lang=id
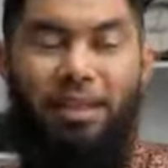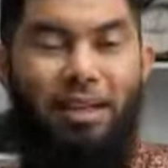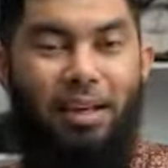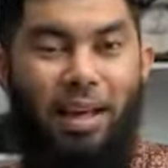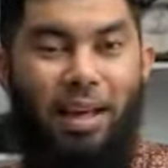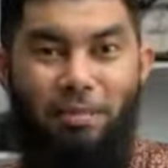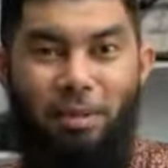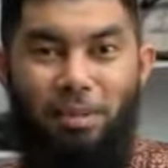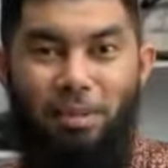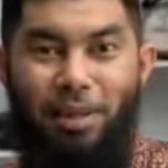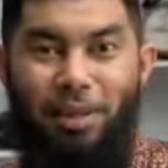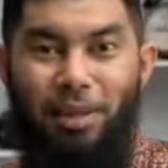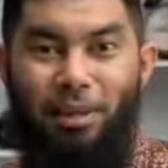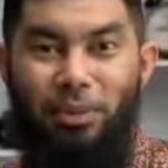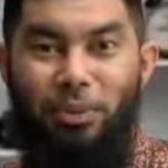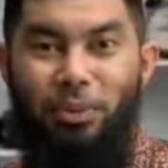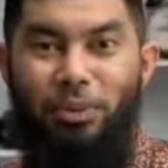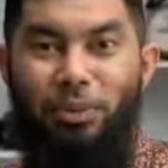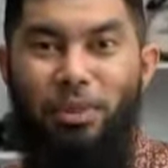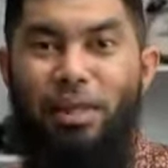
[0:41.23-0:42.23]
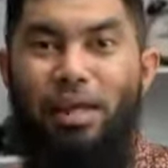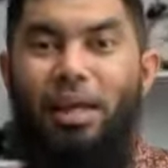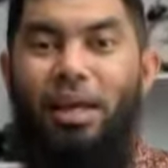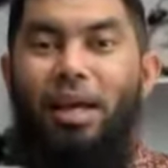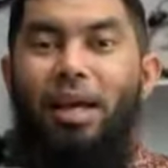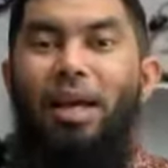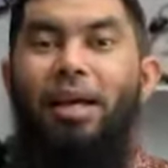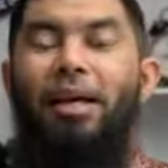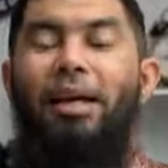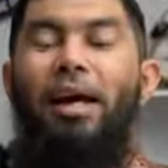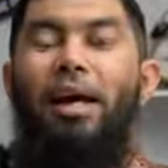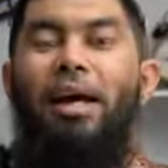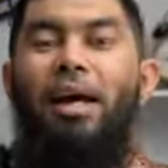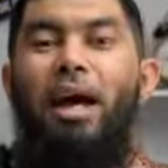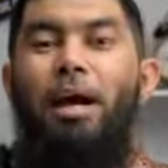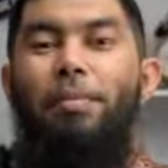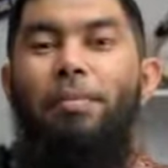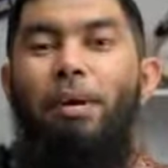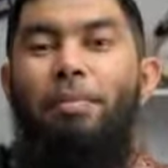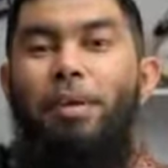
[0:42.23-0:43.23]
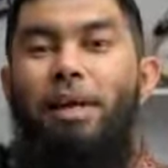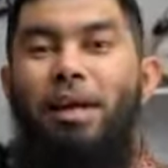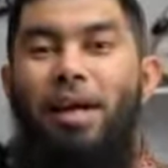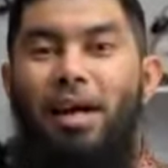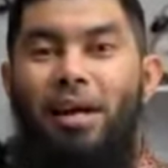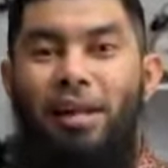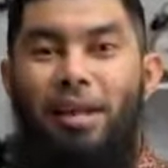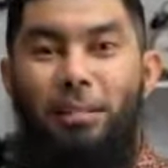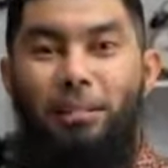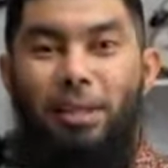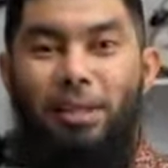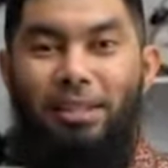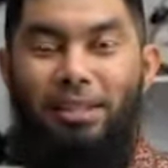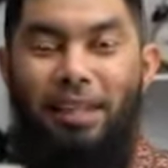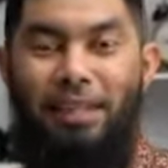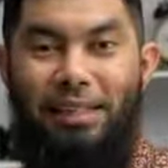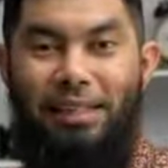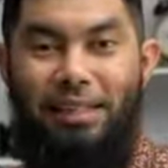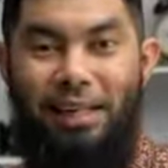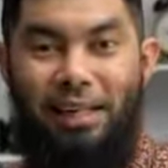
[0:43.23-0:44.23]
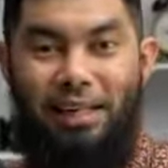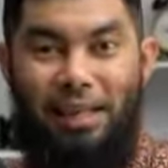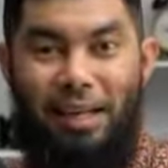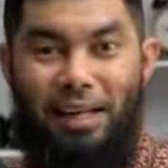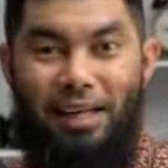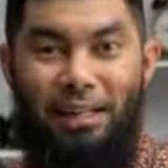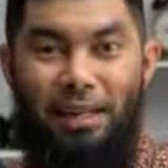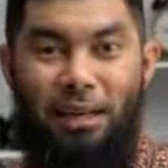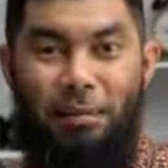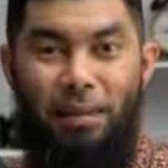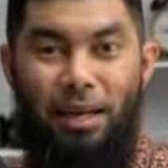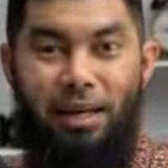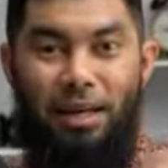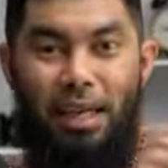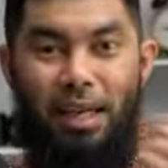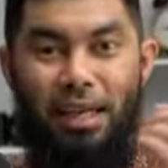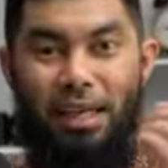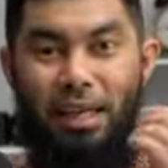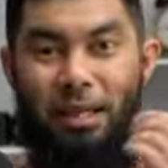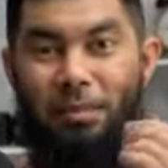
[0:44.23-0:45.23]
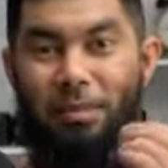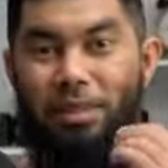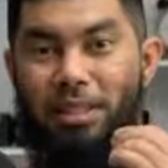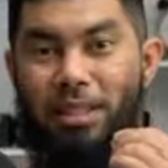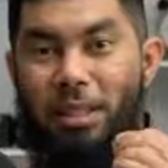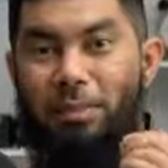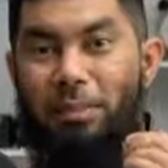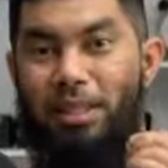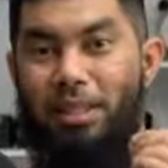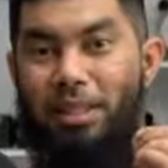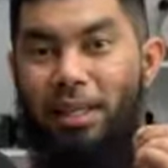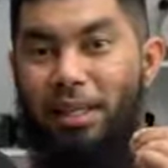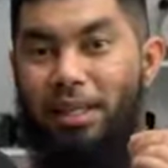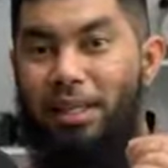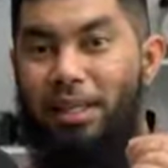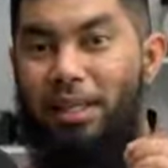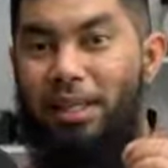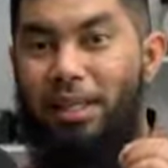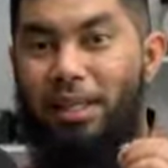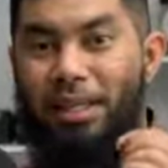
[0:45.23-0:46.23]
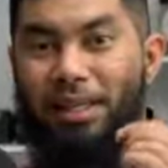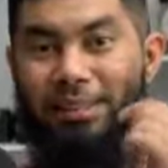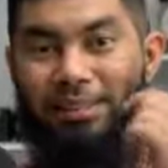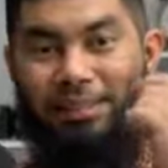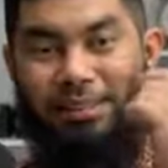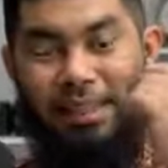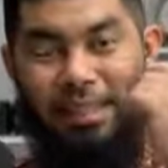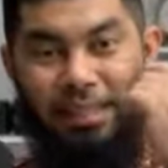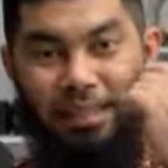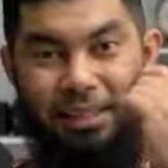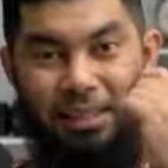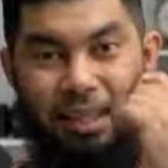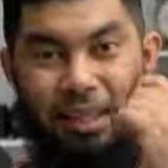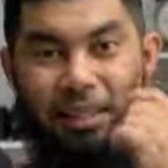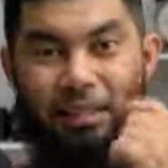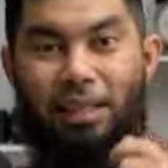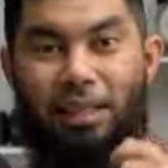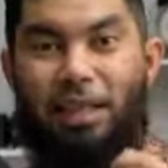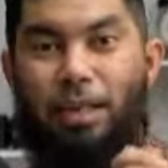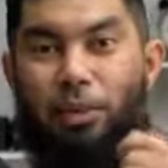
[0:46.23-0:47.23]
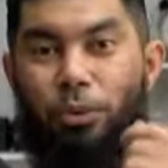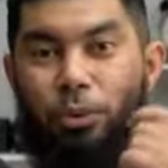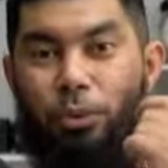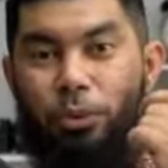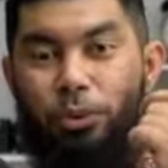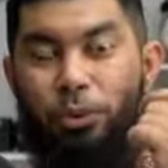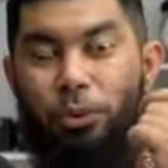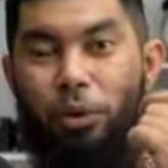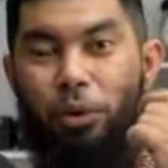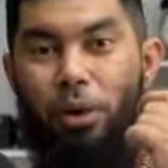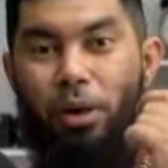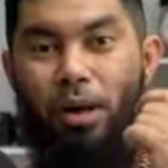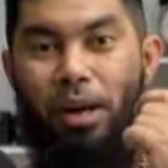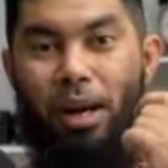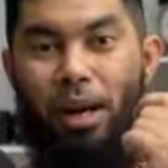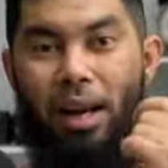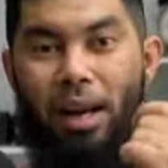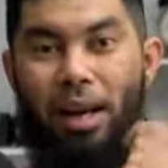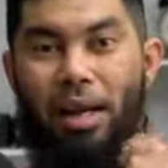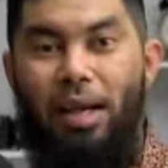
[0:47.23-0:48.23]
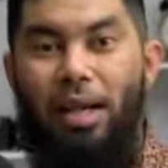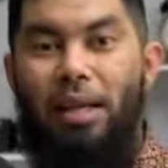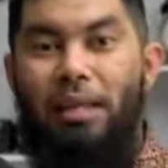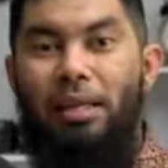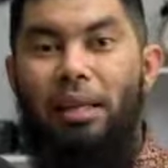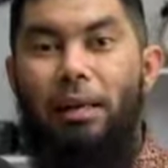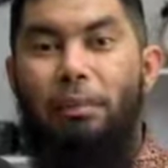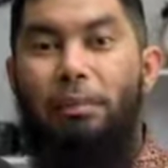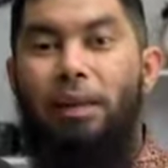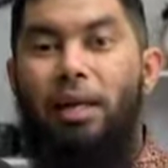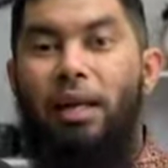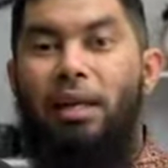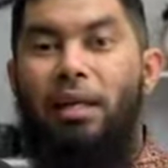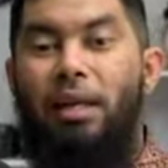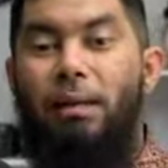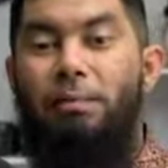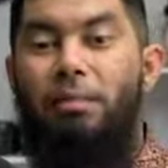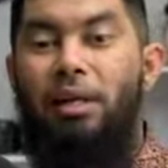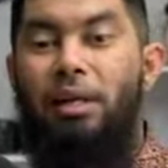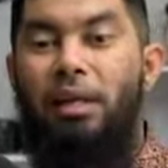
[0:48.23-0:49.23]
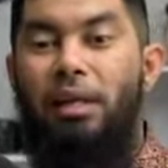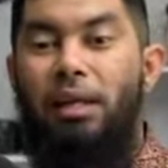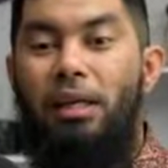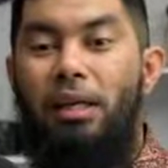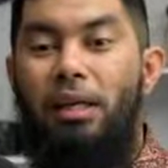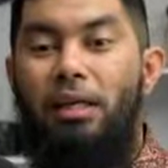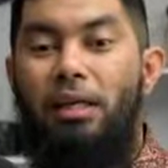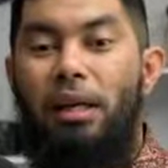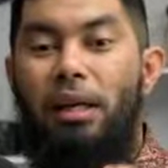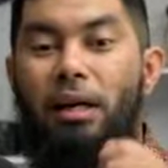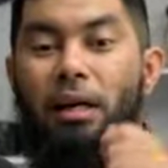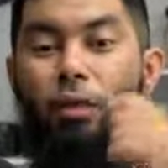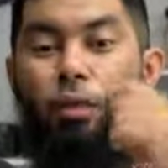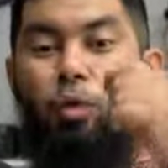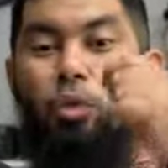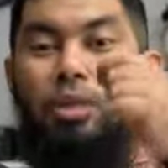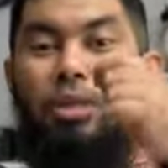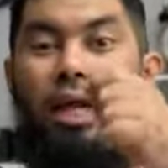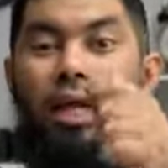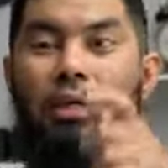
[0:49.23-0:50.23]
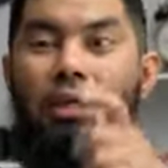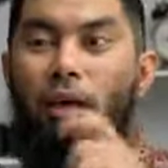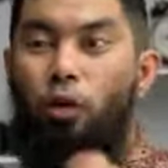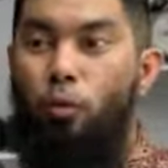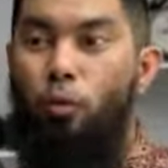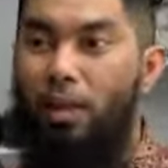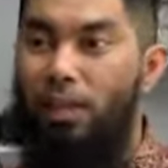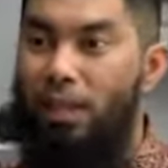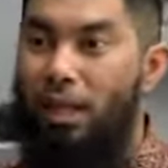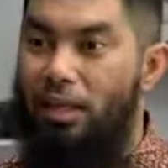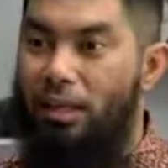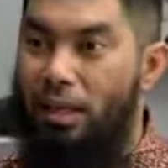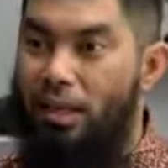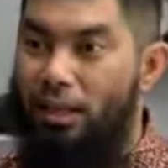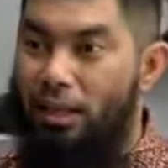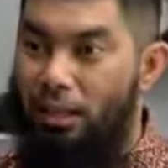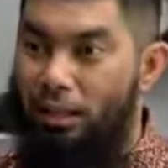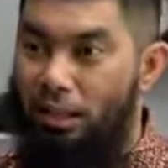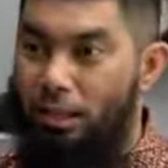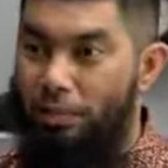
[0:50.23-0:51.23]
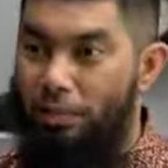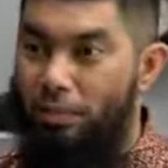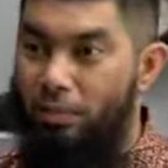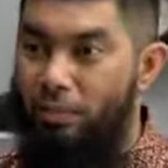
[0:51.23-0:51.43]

Kenapa begitu? Karena apabila Anda menceritakannya, maka ini bisa menjadi senjata untuk orang lain yang mereka menginginkan rusaknya rumah tangga kita.